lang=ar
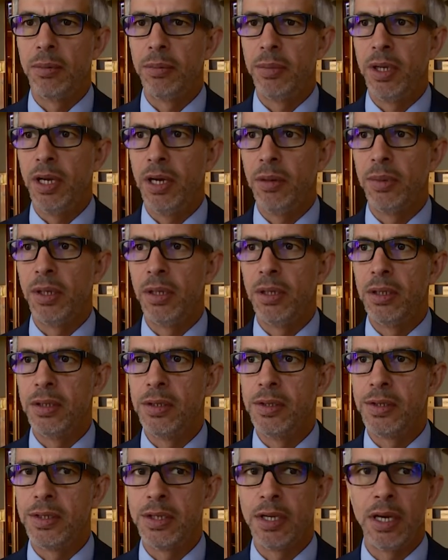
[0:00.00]
بالعمل
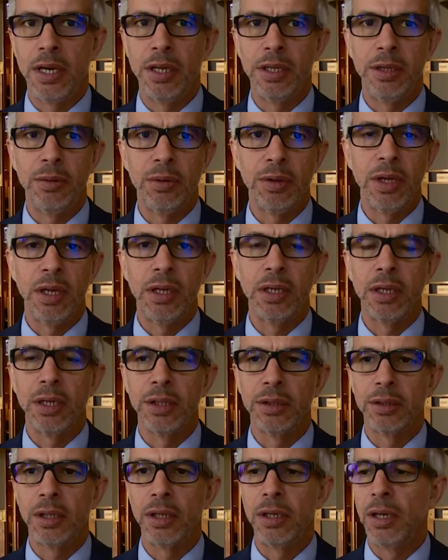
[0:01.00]
الإنساني وذلك
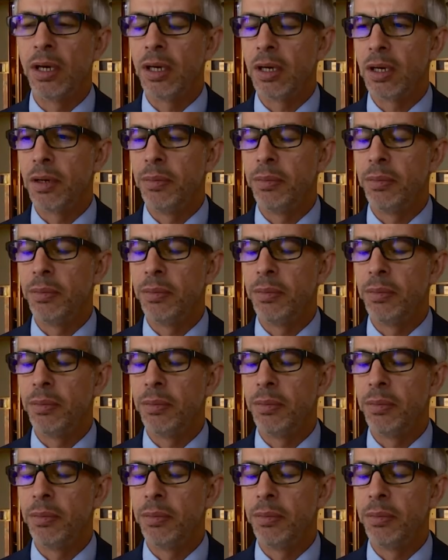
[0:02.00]
انطلاقا